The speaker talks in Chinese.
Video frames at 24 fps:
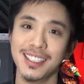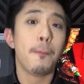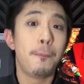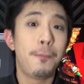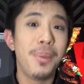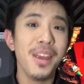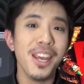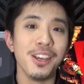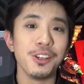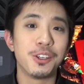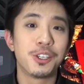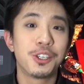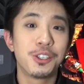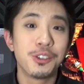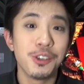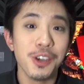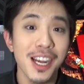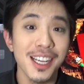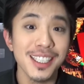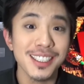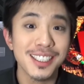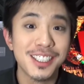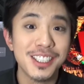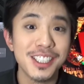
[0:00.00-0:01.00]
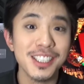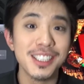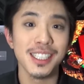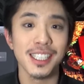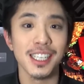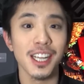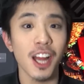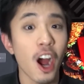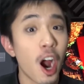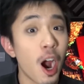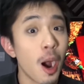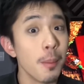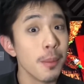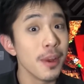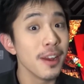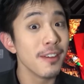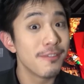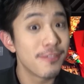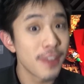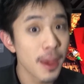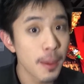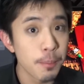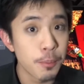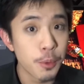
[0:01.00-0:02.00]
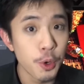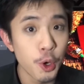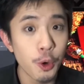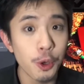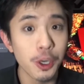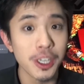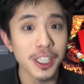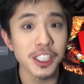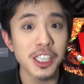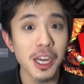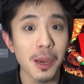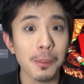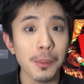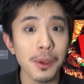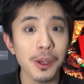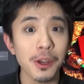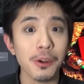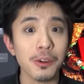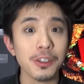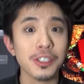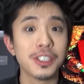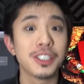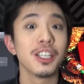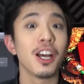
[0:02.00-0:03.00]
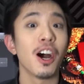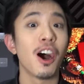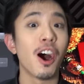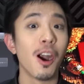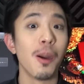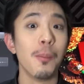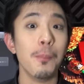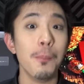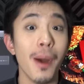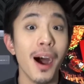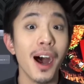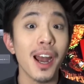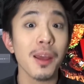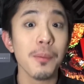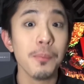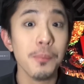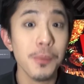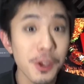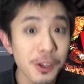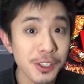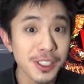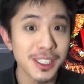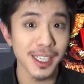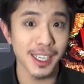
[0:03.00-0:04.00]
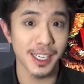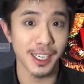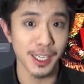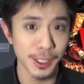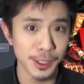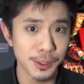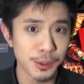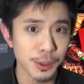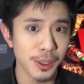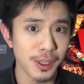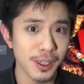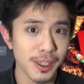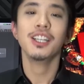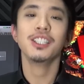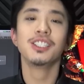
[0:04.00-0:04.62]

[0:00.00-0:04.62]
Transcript: 并以 Trans 之神 Armin van Buuren 的唱片公司 Armada Music 合作，